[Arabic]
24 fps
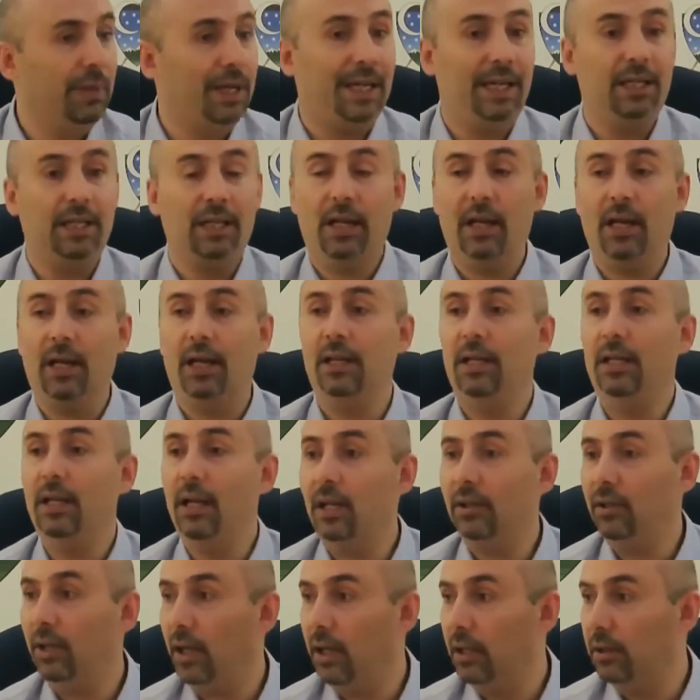ما هي
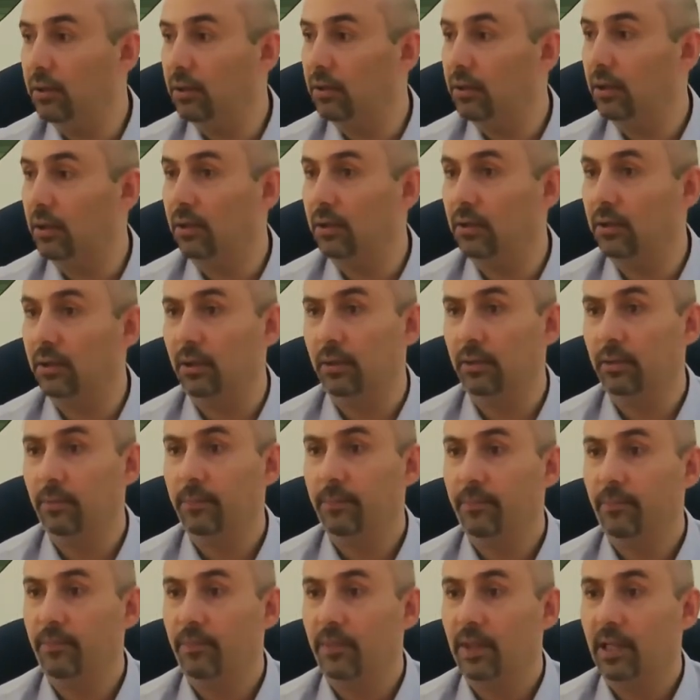الآليات اللي حاططها أنت
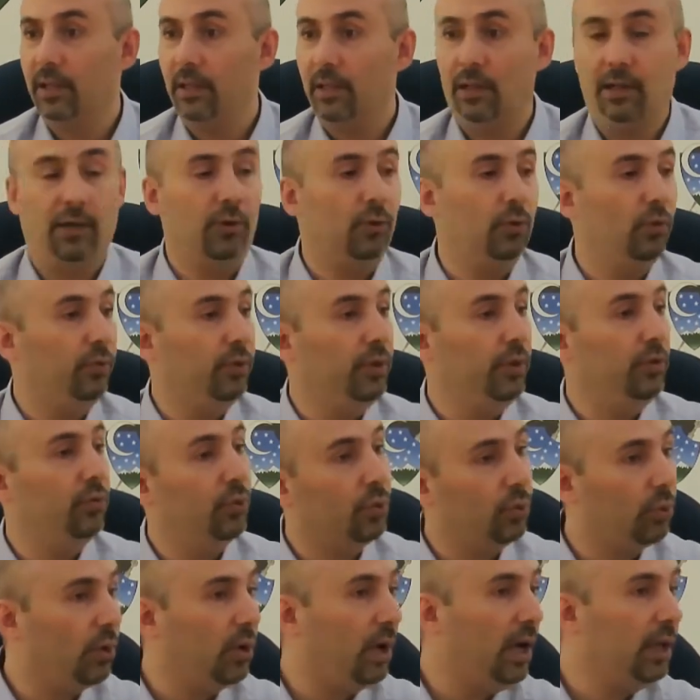لأنه في
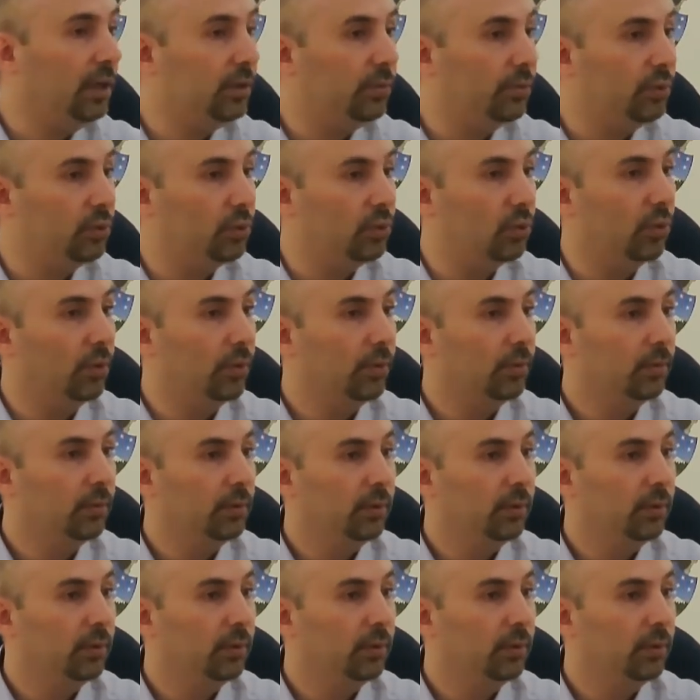فروقات بتكون